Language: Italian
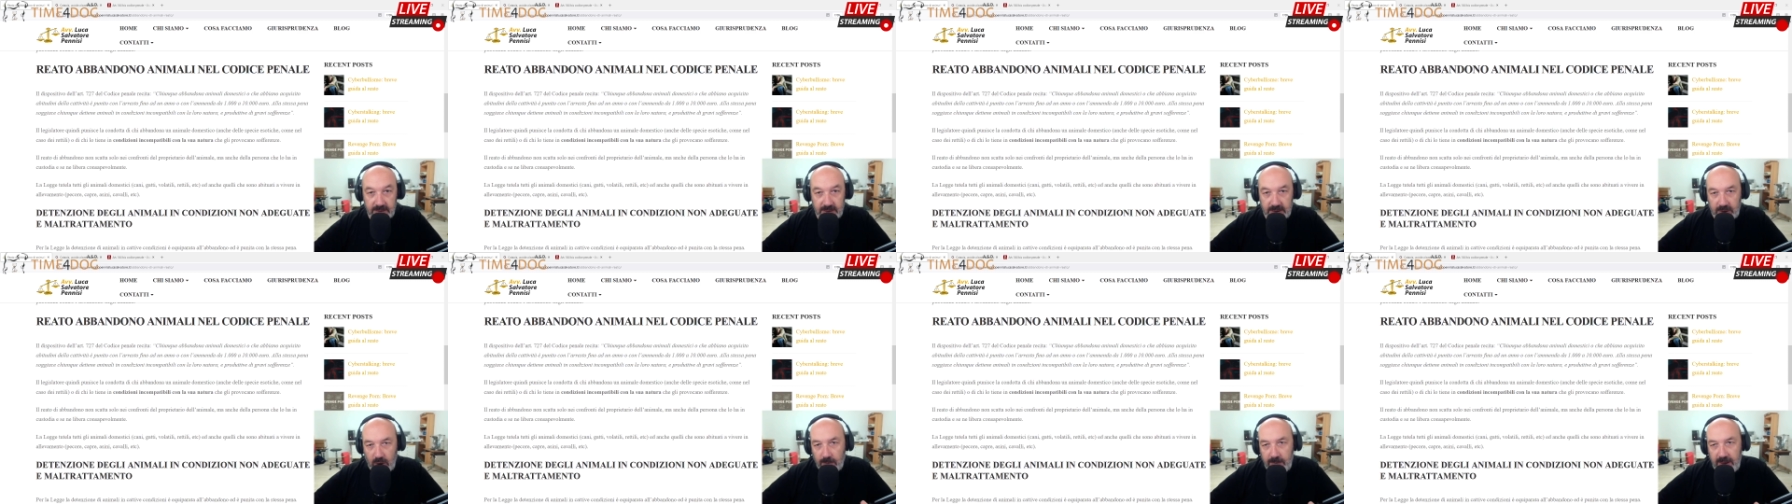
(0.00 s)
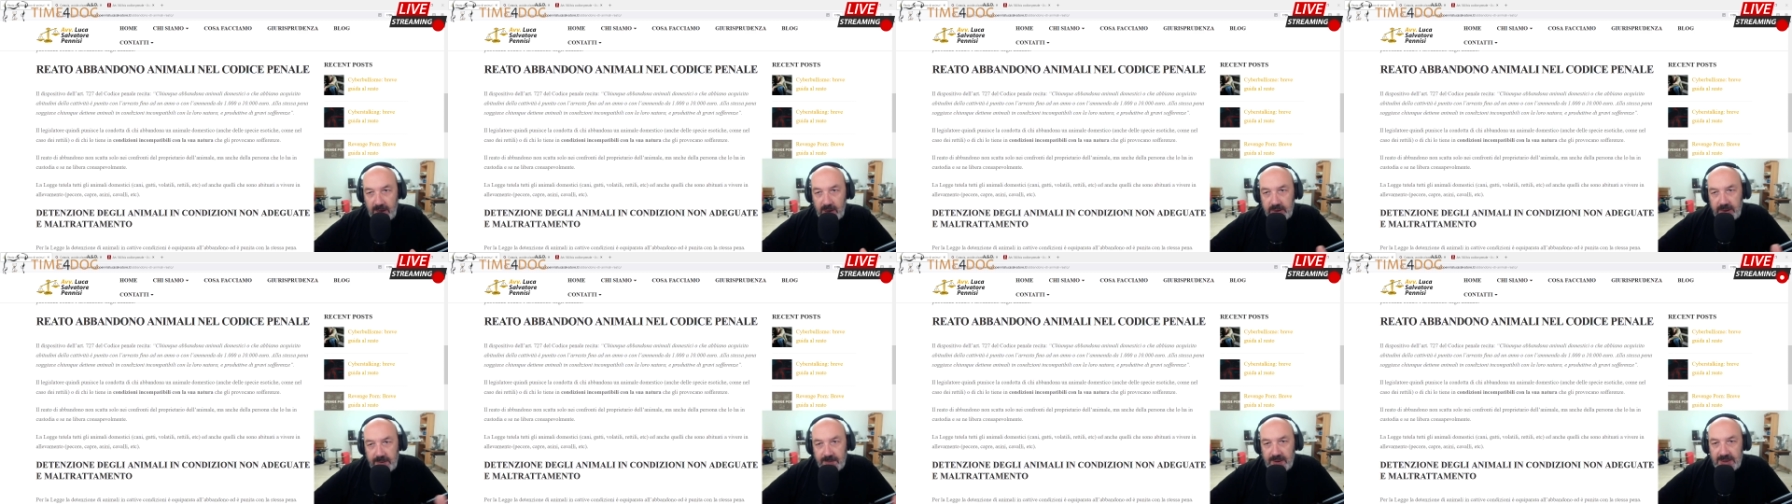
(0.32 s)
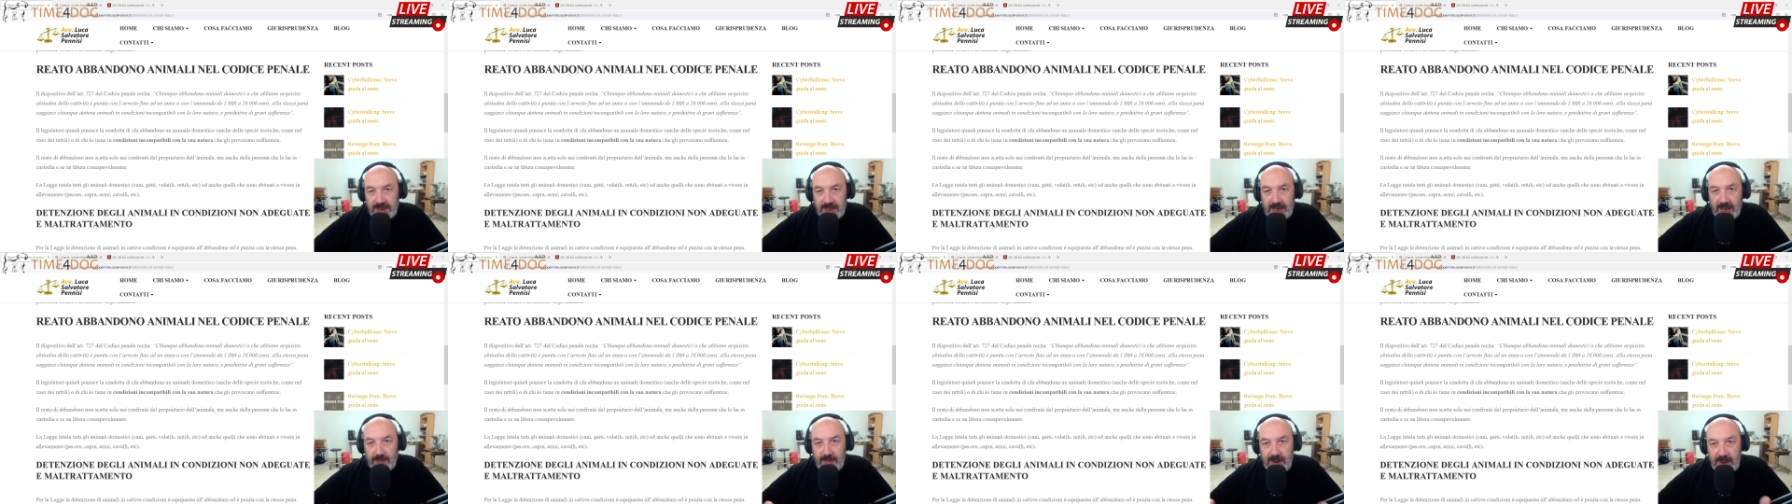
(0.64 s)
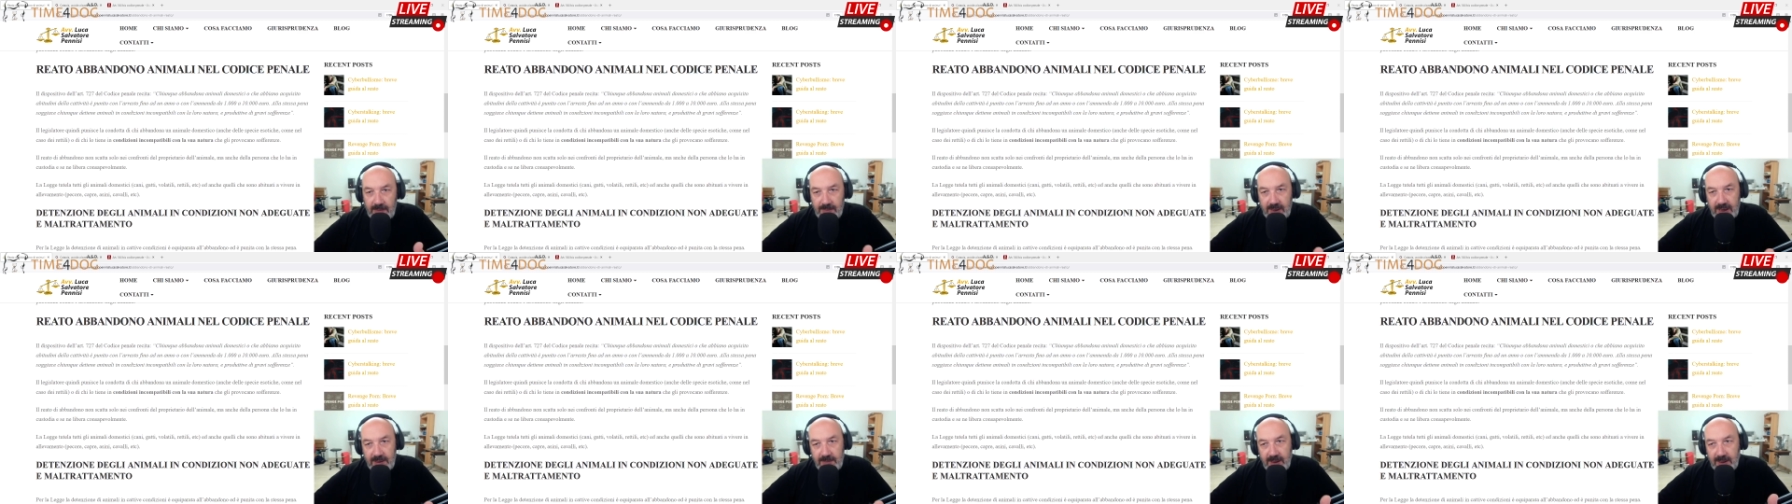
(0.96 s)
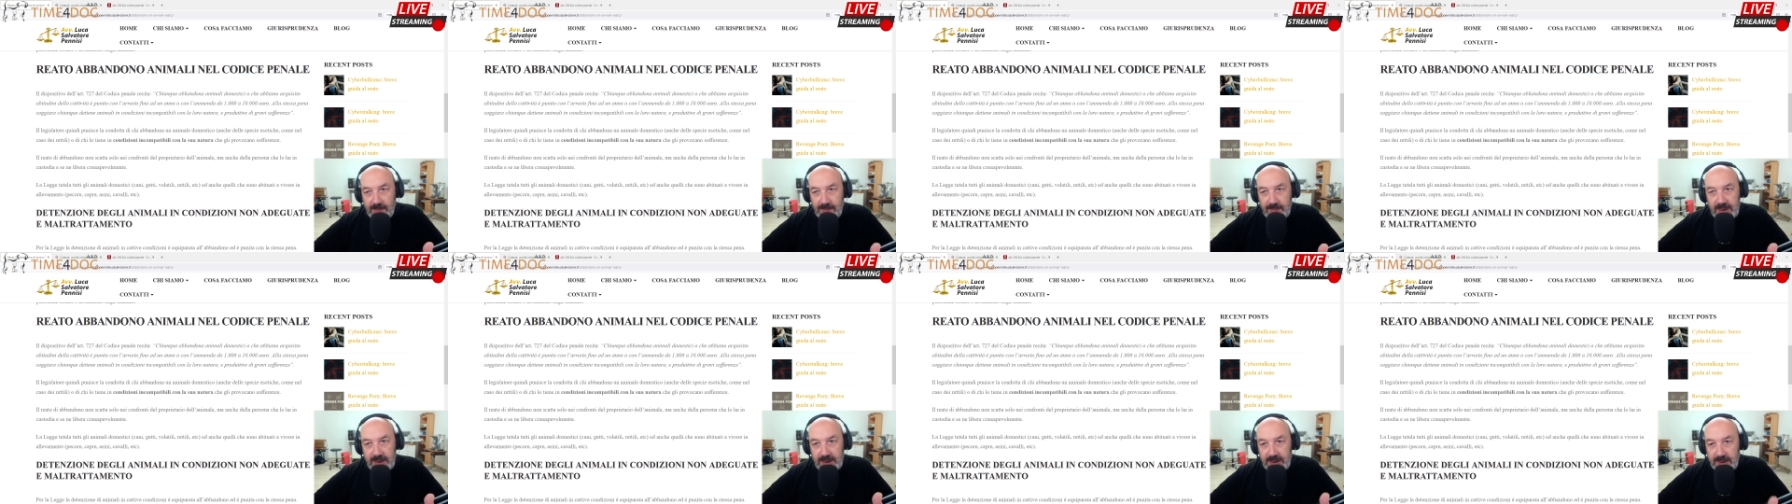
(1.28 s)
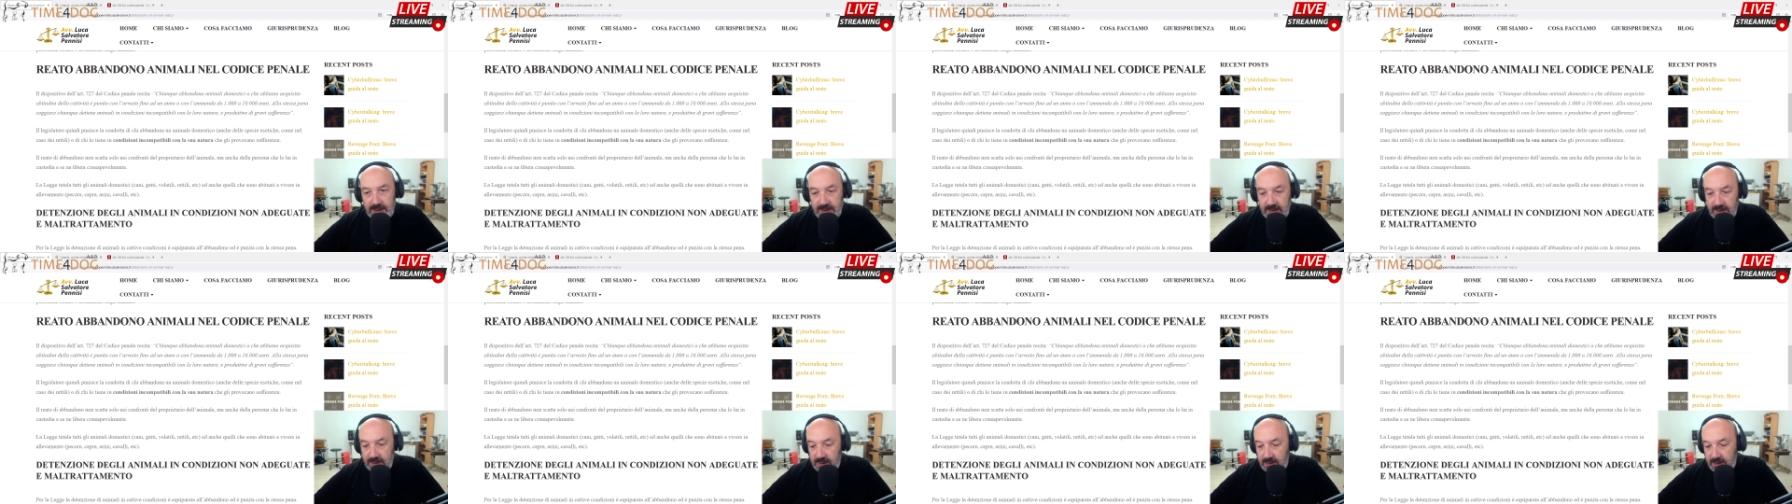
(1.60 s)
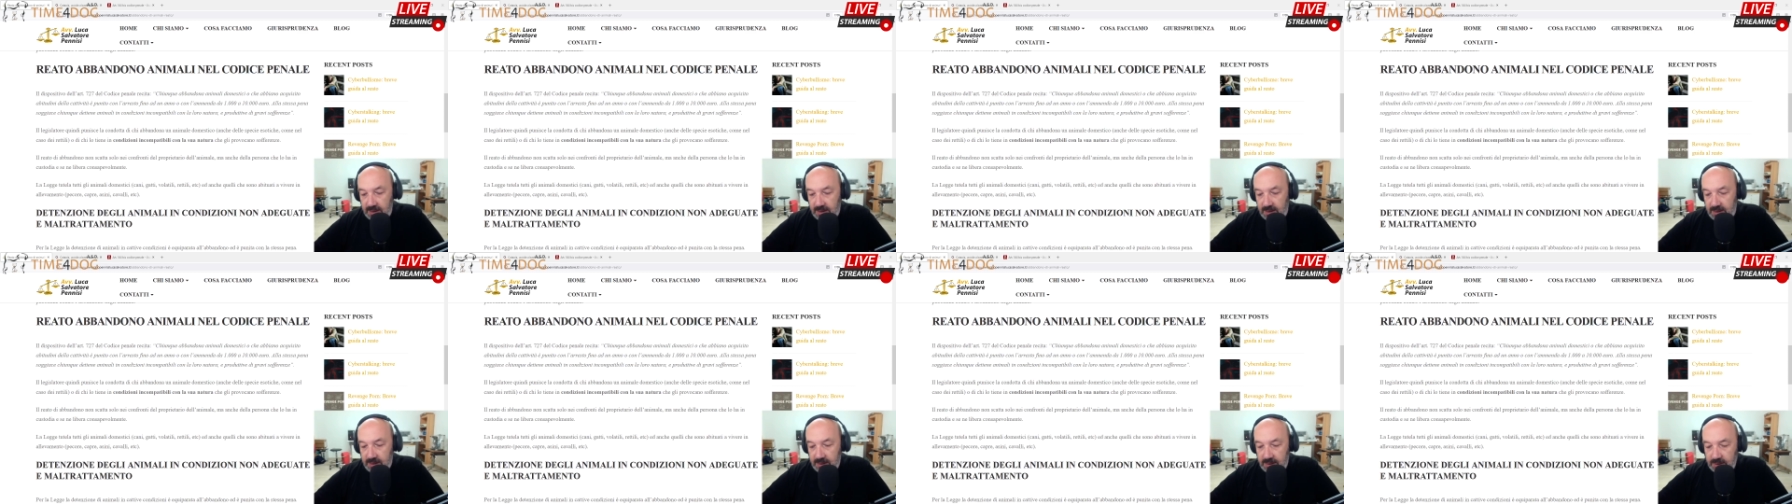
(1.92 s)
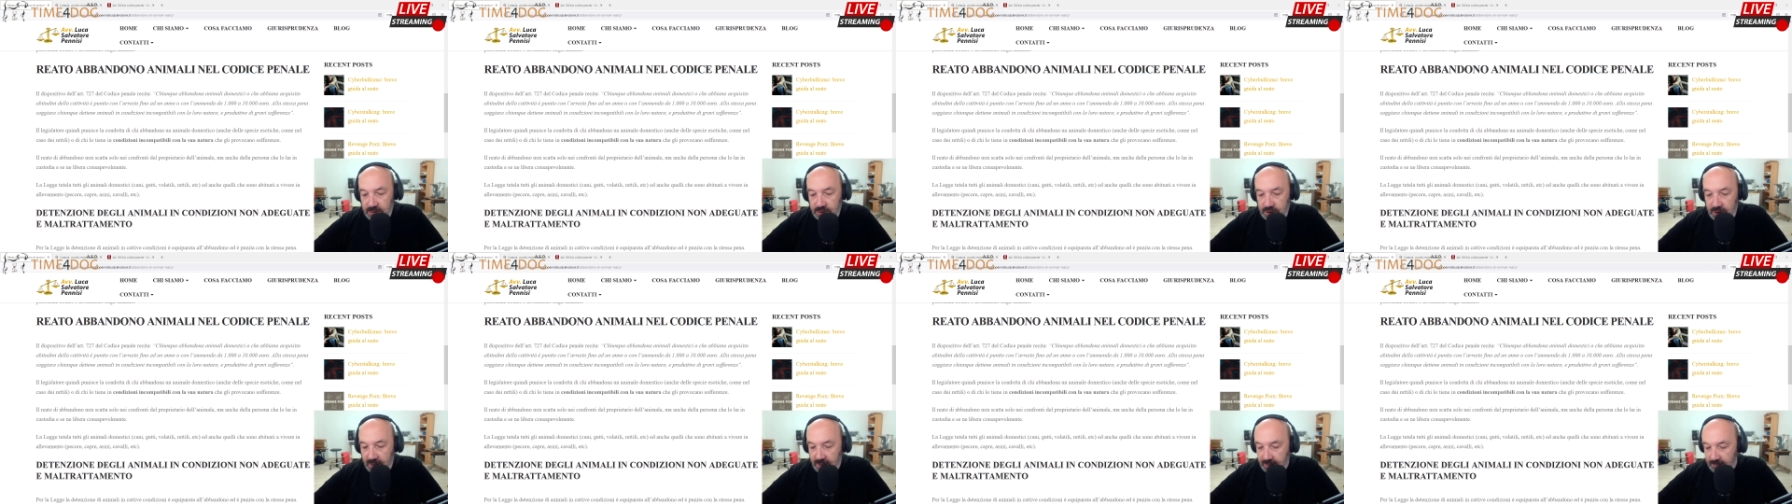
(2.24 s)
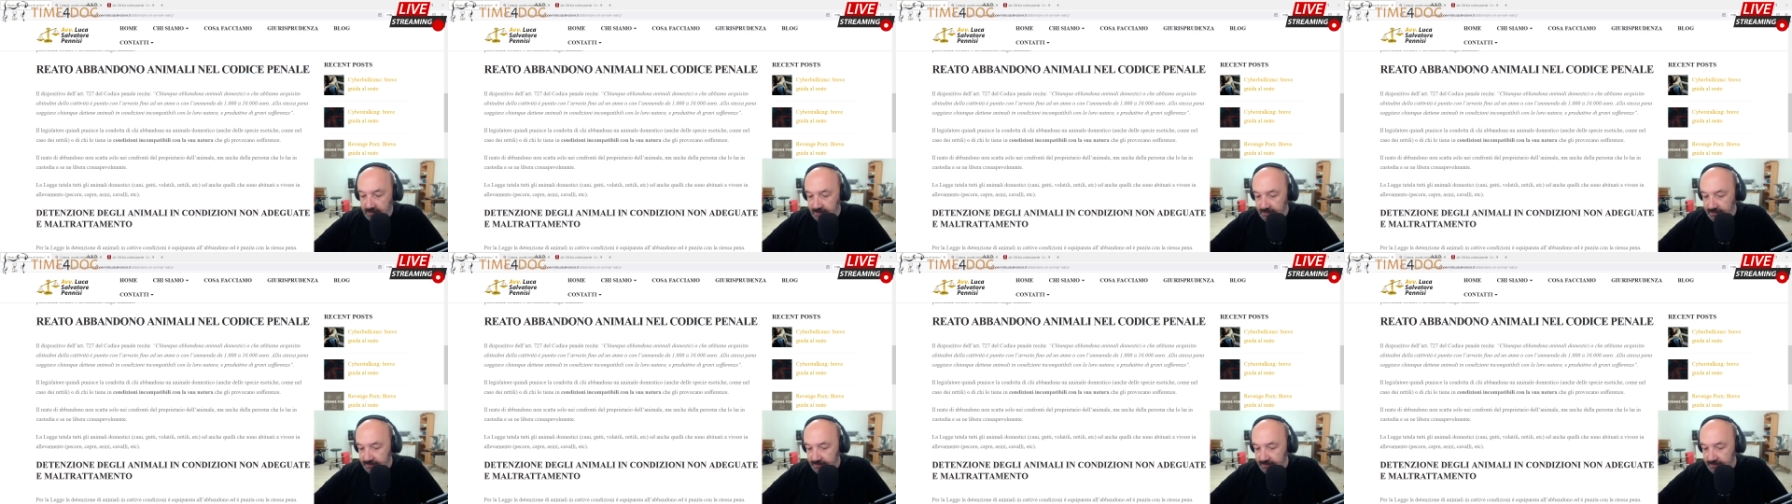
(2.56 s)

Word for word: o meglio, che manda la mamma ai bambini. Cioè,